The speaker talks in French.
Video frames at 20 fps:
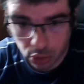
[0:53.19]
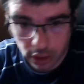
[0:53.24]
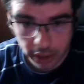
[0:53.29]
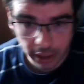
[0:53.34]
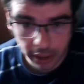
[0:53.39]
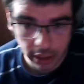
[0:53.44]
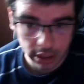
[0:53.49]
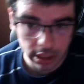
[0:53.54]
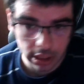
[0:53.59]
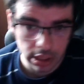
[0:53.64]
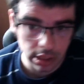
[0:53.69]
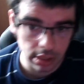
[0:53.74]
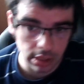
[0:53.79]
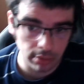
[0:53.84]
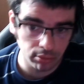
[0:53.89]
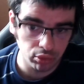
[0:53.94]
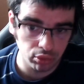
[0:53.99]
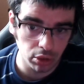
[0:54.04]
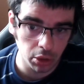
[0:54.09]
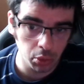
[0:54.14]
la carrière sans
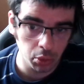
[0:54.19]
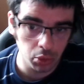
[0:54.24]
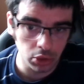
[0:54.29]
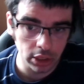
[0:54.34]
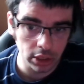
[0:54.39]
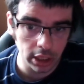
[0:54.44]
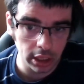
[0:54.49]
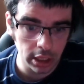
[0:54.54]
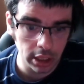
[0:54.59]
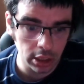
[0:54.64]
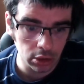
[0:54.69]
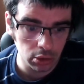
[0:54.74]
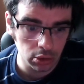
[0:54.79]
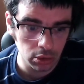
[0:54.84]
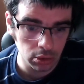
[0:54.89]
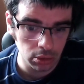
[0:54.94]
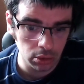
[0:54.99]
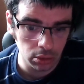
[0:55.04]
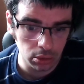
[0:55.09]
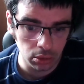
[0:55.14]
emploi ou une carrière,
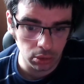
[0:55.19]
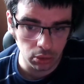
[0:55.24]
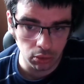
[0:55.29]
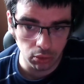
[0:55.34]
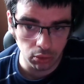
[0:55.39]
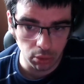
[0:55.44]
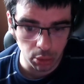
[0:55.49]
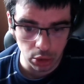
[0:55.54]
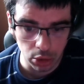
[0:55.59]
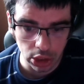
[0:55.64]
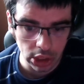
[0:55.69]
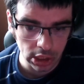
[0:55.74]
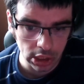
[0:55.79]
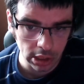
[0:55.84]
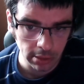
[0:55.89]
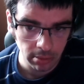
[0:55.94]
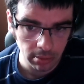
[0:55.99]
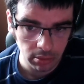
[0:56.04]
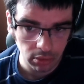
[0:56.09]
vous me dites.